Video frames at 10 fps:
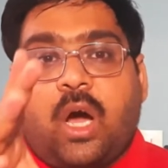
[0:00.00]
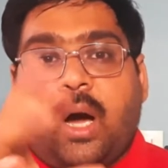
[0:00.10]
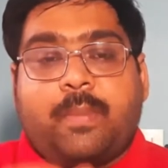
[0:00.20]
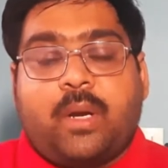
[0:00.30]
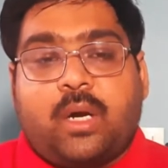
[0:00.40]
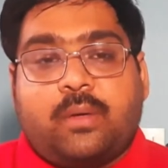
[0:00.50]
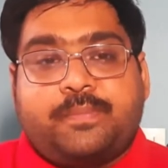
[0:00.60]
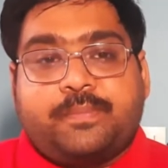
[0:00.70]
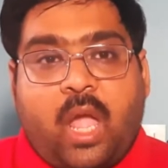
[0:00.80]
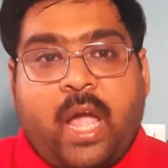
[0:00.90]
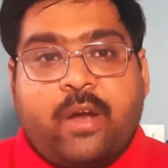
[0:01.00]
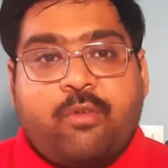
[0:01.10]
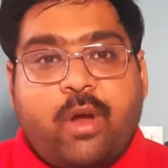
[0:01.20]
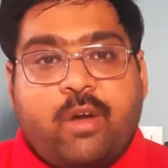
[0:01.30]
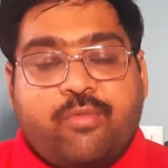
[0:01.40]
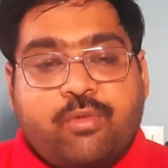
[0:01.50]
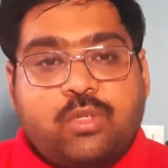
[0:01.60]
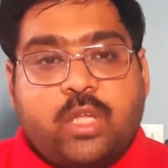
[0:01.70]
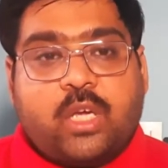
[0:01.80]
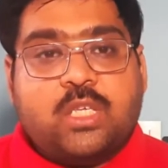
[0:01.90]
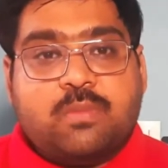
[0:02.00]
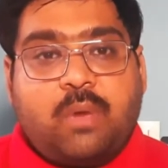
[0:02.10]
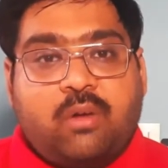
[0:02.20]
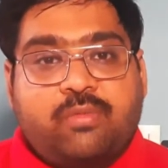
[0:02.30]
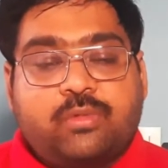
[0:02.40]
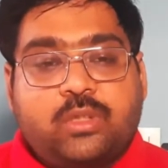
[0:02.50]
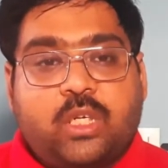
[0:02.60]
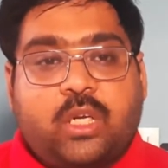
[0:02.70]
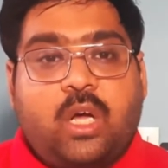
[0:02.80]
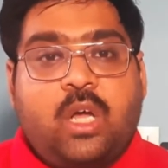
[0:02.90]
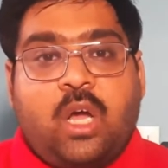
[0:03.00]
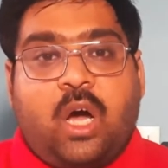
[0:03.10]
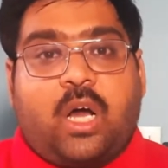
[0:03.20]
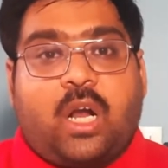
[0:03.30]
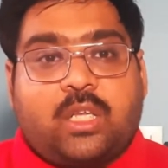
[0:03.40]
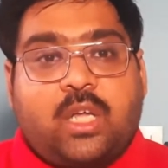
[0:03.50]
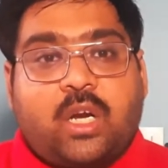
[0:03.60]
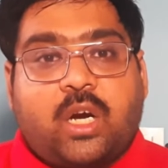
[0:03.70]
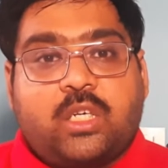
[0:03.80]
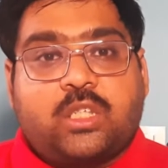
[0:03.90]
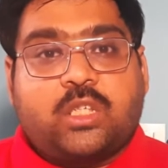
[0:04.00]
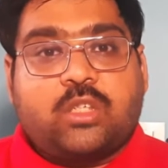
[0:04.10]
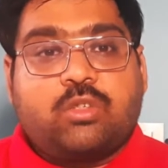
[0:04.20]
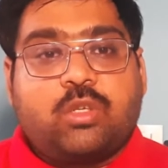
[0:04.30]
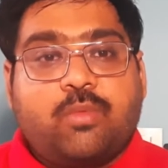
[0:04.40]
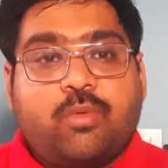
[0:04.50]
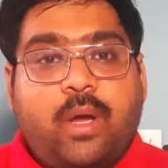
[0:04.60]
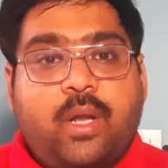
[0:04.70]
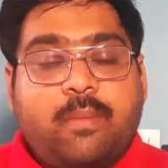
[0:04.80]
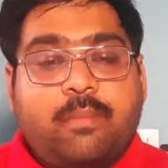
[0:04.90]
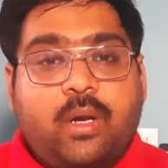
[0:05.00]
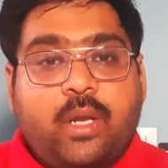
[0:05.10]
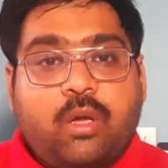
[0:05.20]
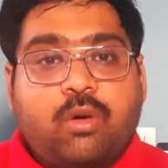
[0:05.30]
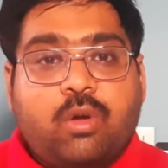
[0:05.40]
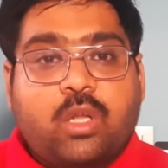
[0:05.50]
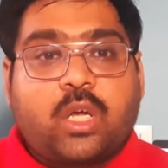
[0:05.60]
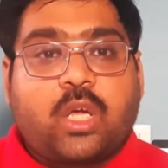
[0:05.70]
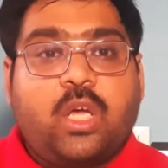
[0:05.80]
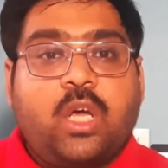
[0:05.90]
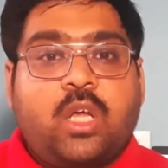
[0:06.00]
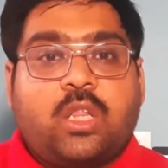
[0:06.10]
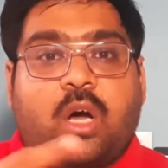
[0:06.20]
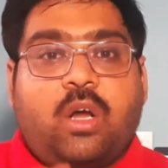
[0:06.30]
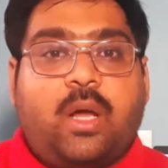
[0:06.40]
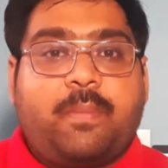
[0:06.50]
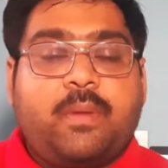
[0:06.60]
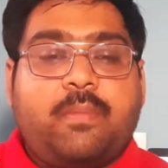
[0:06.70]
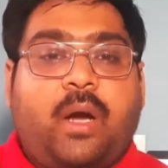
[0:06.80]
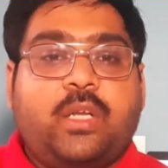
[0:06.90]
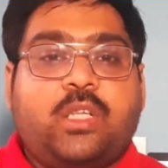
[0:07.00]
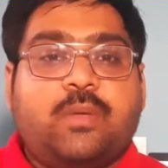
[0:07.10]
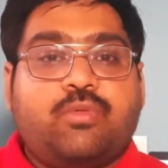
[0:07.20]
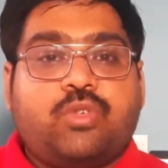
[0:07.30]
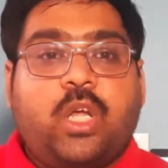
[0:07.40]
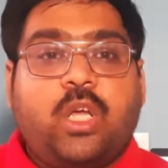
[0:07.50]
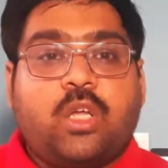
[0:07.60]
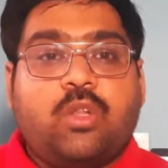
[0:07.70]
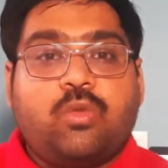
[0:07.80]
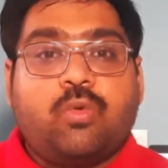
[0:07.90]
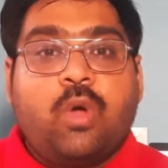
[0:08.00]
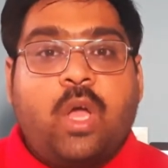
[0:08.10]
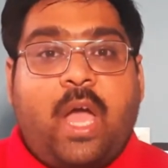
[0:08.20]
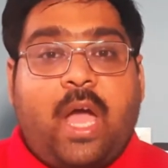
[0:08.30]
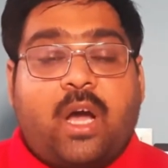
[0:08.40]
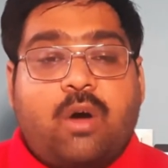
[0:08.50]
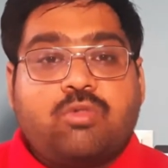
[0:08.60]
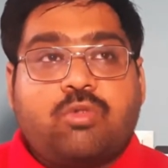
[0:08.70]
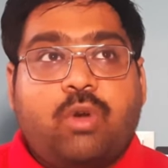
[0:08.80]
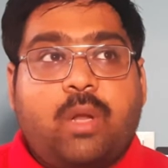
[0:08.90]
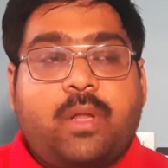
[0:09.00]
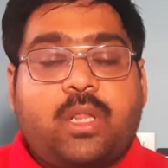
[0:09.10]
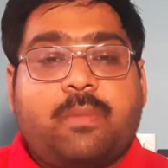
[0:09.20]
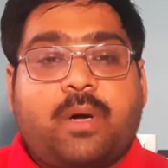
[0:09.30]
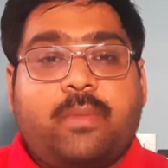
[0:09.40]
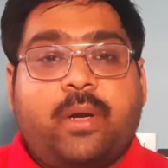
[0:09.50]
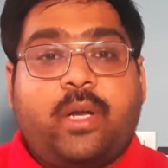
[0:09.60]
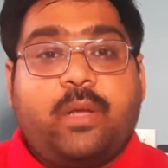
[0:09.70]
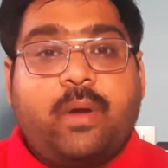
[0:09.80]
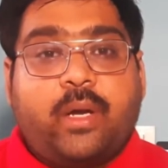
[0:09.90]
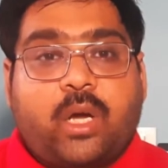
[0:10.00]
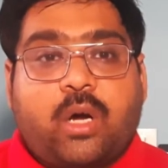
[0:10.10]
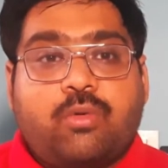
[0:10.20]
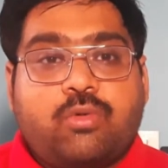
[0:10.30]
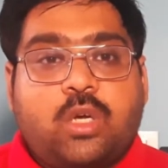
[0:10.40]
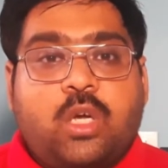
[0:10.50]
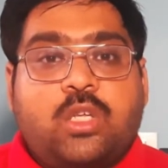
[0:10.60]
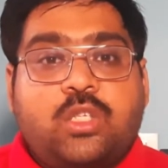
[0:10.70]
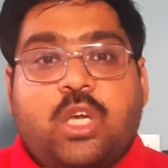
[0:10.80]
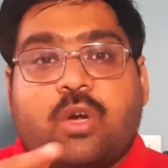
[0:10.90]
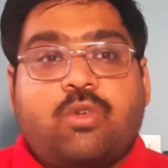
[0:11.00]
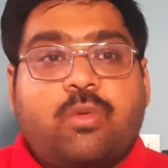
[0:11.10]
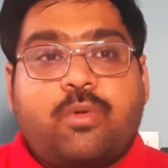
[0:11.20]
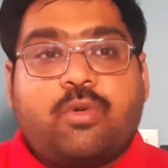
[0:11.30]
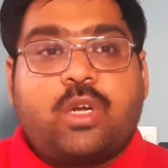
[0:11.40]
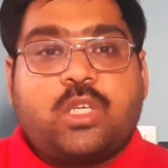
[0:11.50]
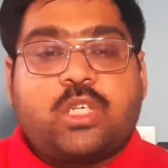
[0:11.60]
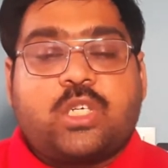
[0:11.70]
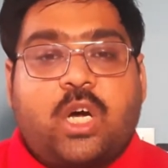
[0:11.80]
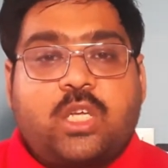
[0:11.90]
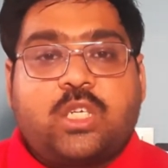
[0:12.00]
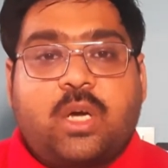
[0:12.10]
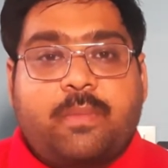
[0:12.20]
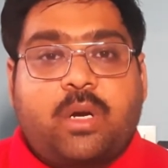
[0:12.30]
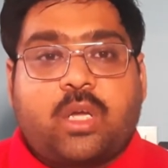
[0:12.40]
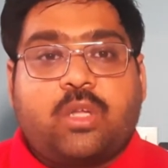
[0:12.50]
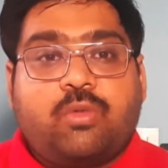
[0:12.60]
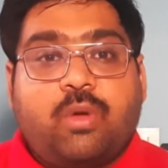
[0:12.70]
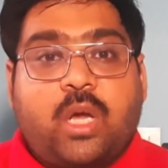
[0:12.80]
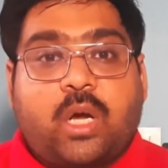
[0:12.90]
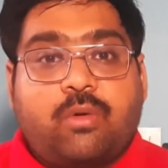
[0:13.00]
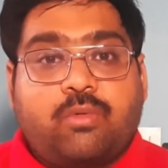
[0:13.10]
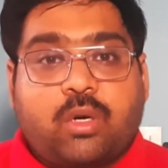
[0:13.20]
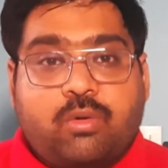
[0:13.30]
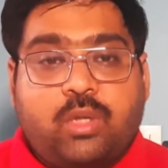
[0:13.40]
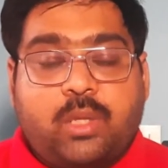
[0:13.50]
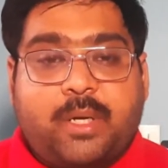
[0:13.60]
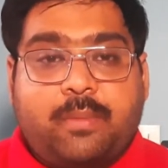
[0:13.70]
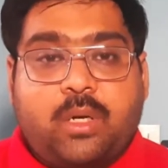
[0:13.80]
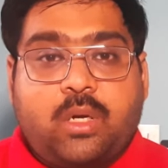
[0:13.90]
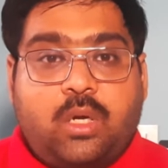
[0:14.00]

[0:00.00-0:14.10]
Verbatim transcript: আপনার অ্যান্ড্রয়েড ফোন থাকে স্মার্টফোন যেটা আর আধার কার্ডের সাথে যদি মোবাইল নাম্বার লিঙ্ক করা থাকে তাহলে আপনি বাড়িতে বসেই কিন্তু অ্যাকাউন্ট খুলে ফেলতে পারবেন ডিমেট অ্যাকাউন্ট যে কোনো ব্রোকারেজের সাহায্যে আপনারা কিন্তু এই অ্যাকাউন্টটা খুলতে পারবেন